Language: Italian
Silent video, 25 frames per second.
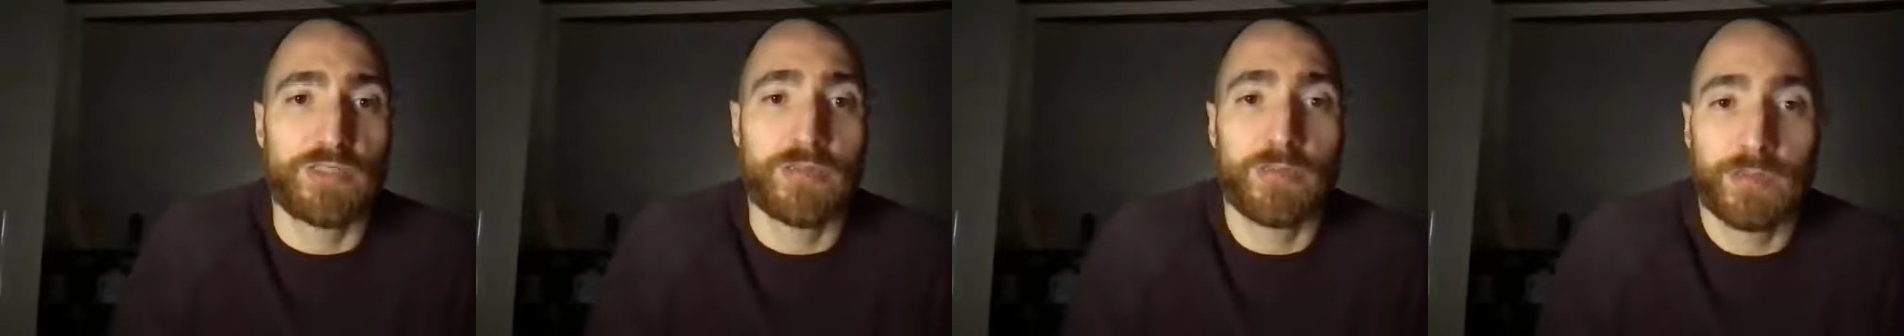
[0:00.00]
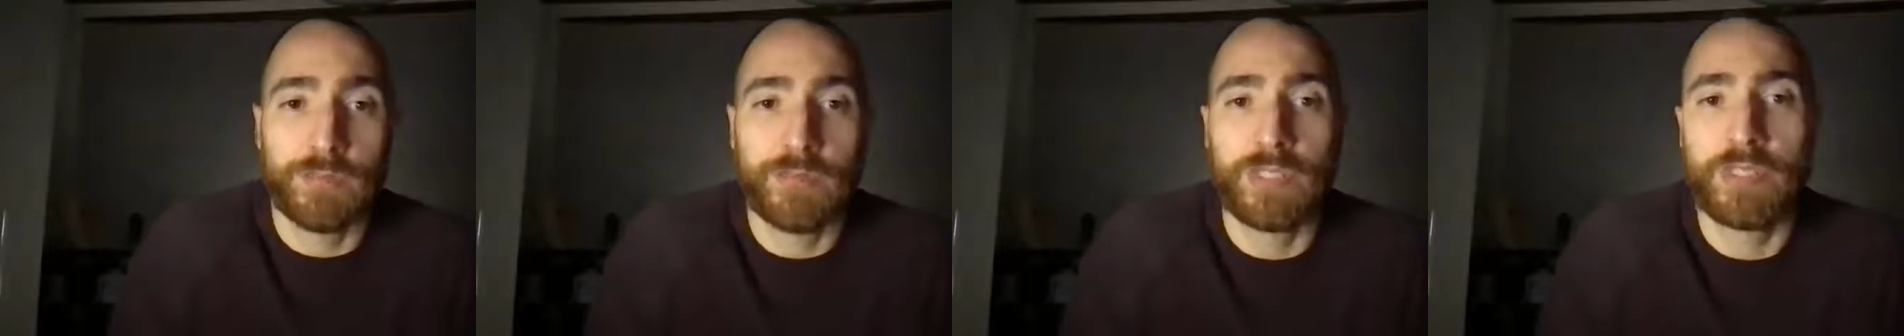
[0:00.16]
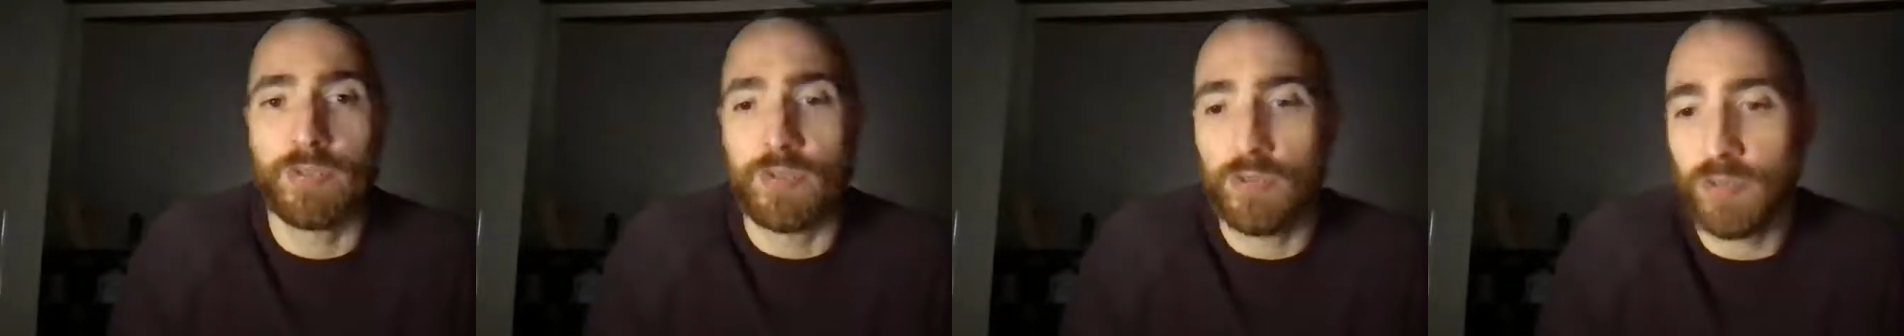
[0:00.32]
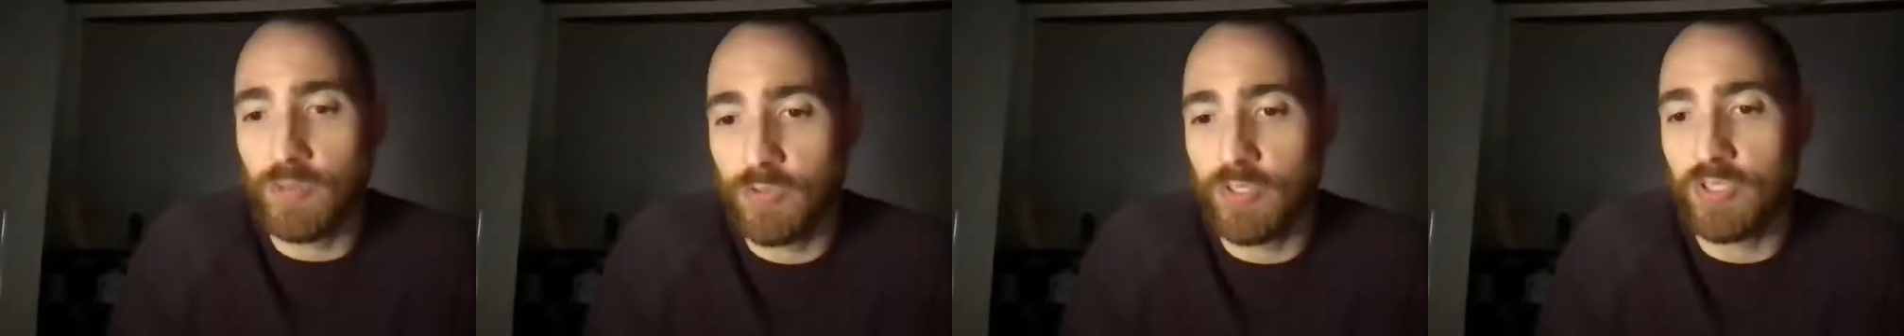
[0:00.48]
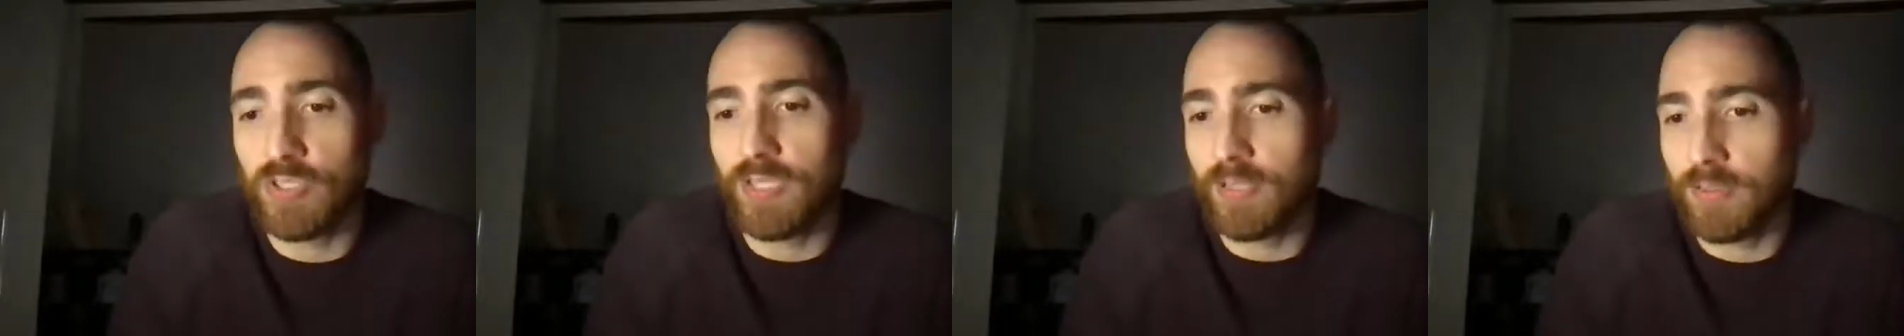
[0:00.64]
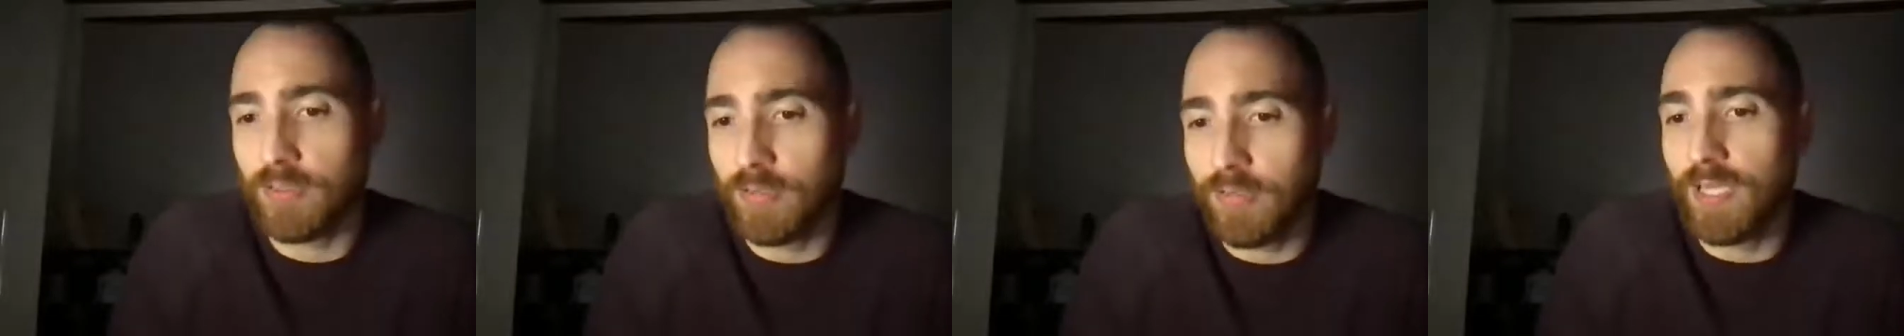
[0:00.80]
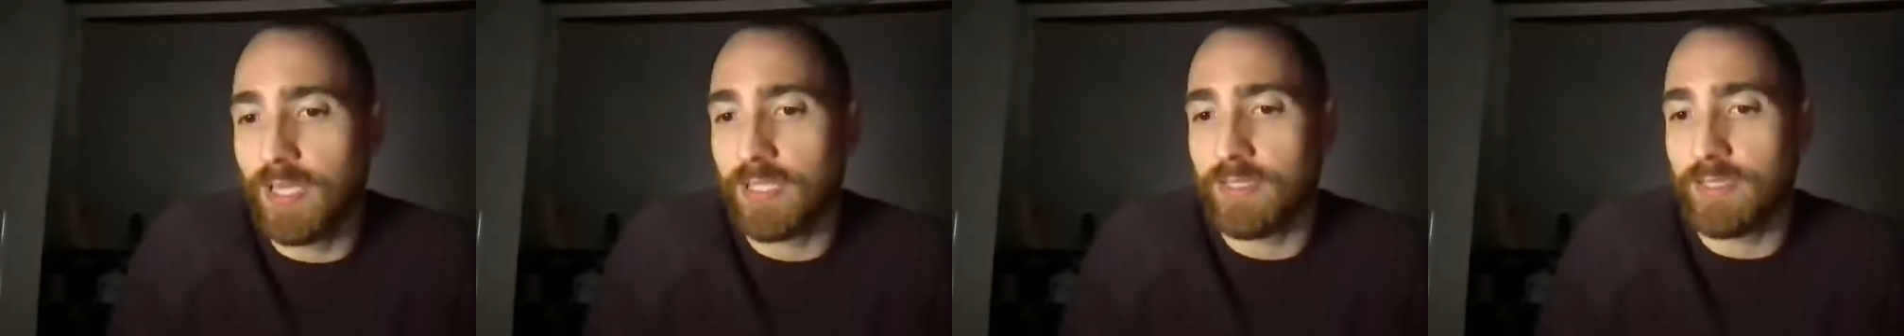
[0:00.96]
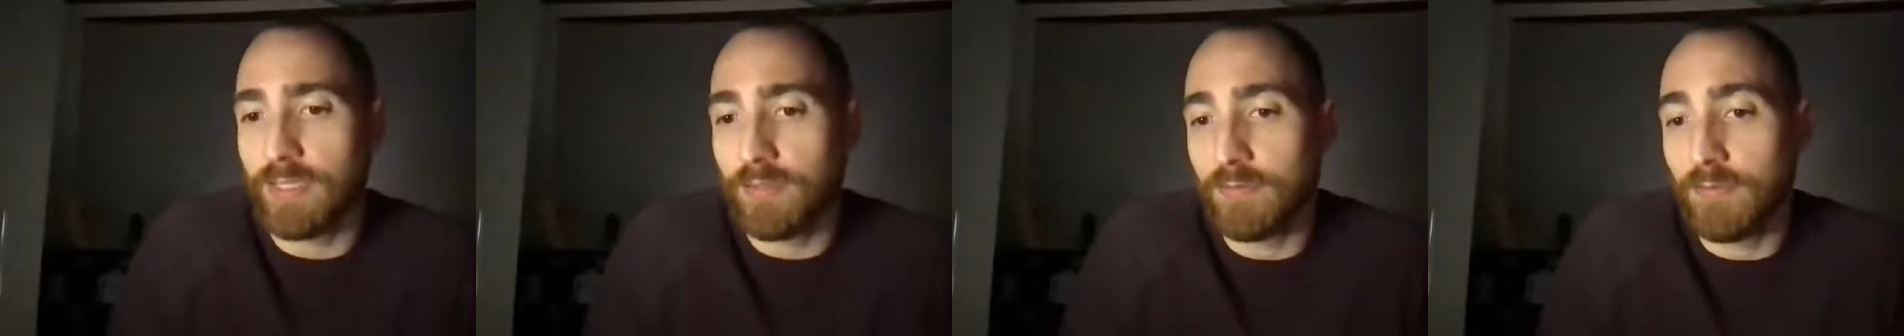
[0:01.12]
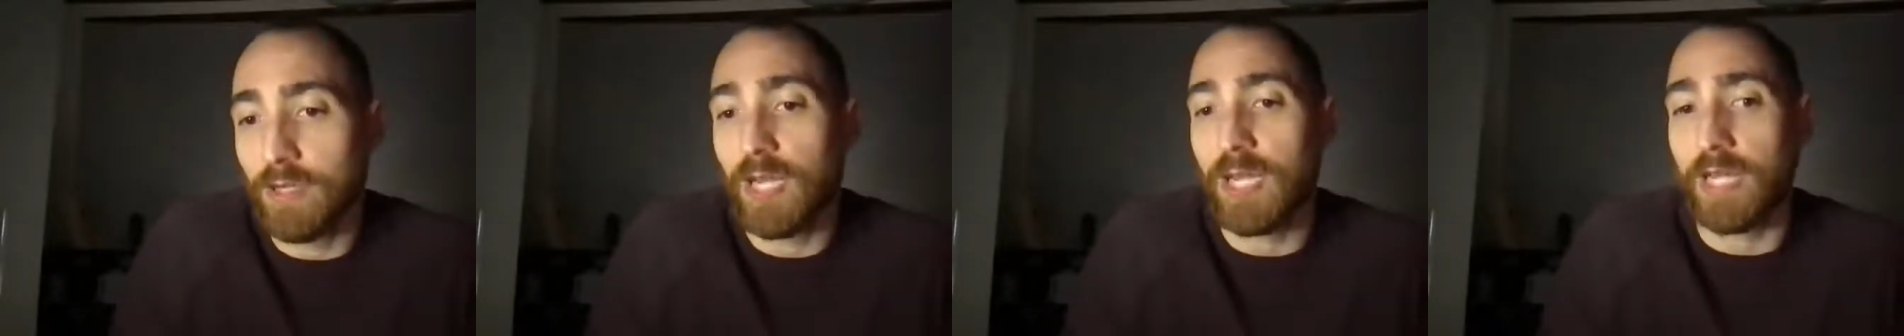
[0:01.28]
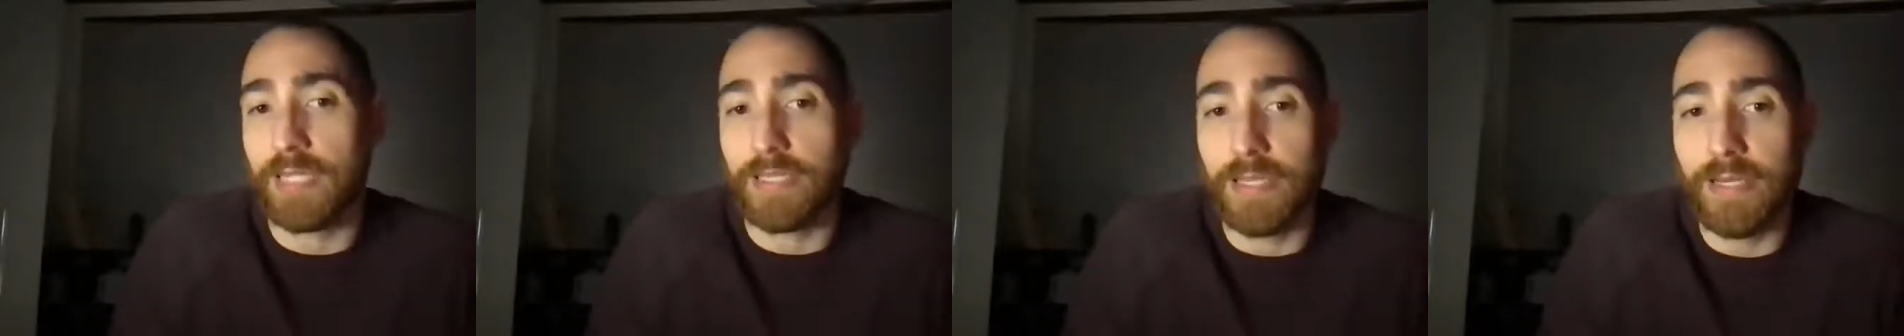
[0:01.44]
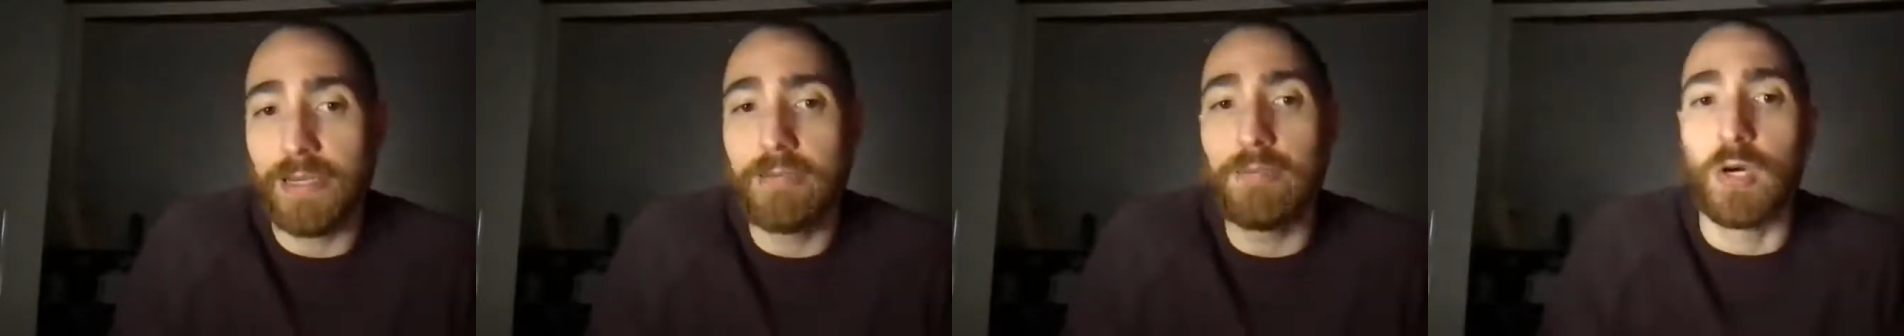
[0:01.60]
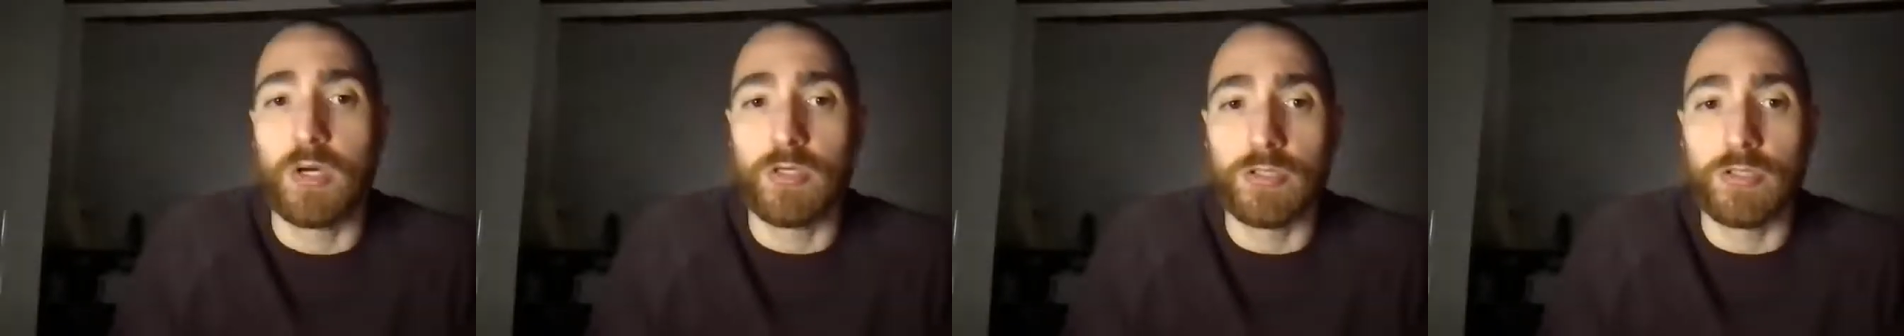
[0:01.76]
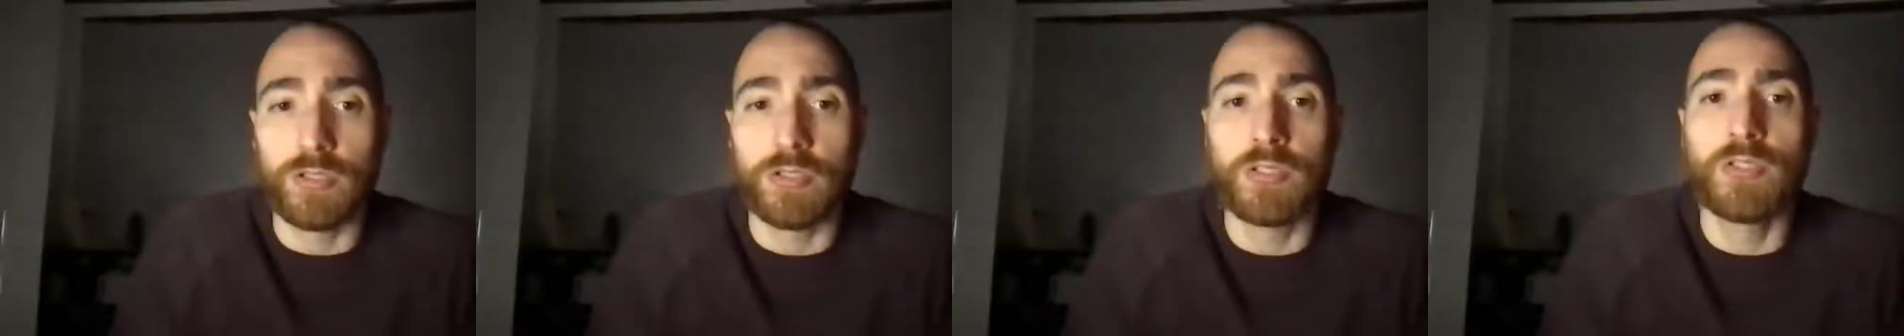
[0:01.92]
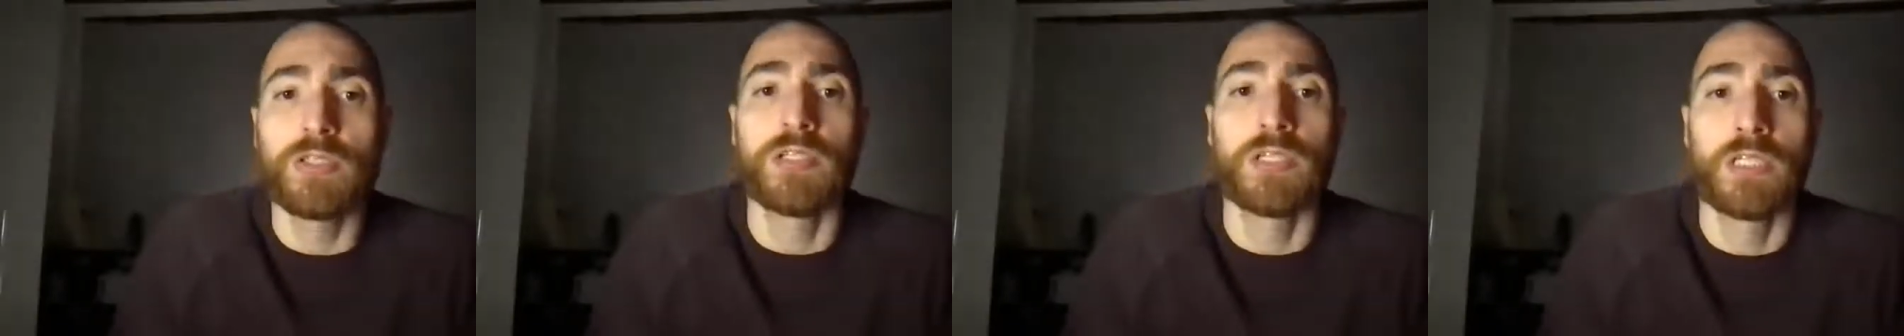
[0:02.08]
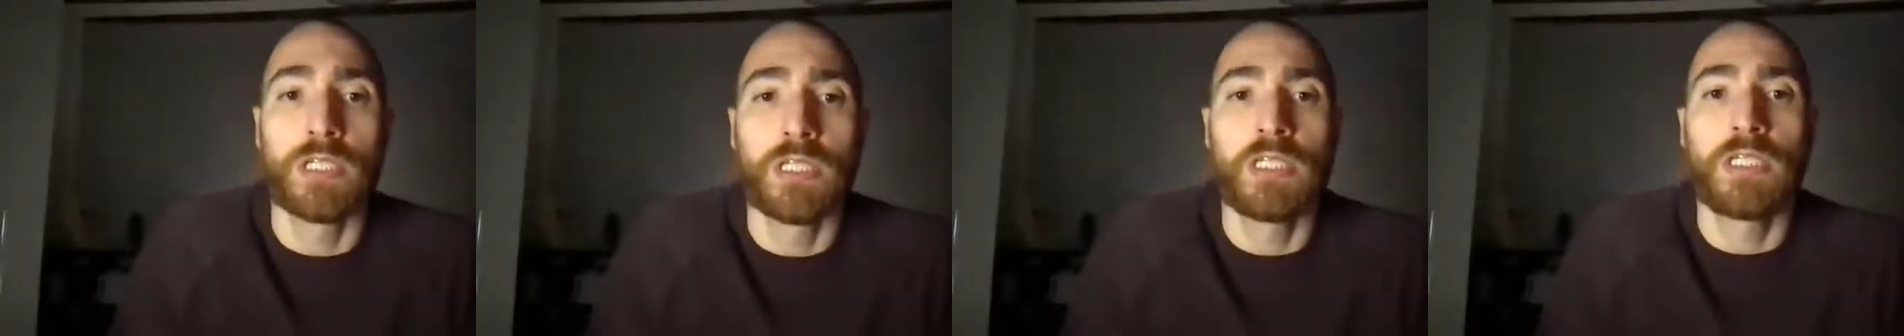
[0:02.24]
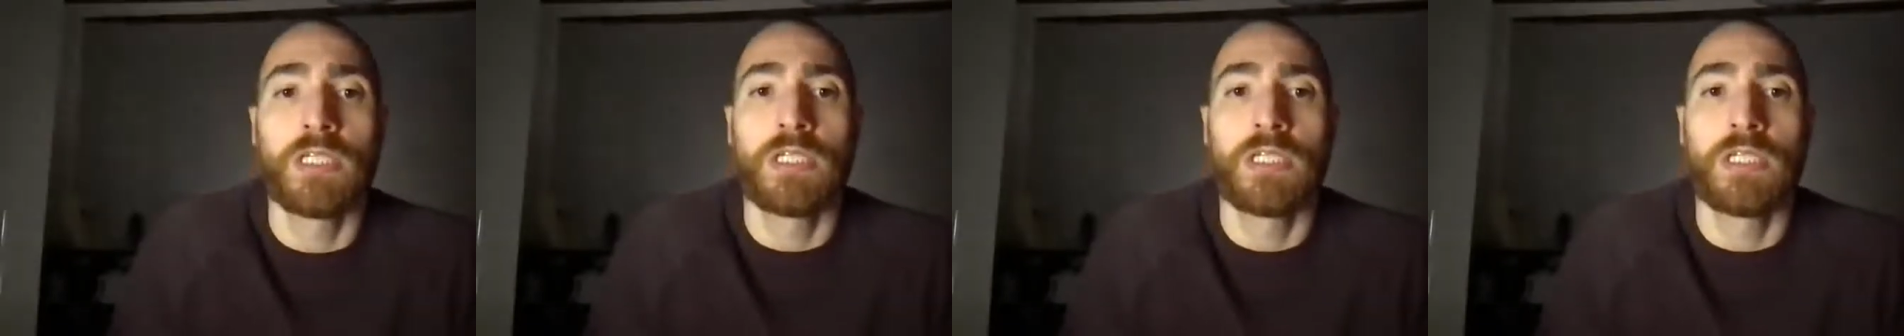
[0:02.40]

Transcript: Nel momento in cui ci siamo trovati a lavorare da remoto,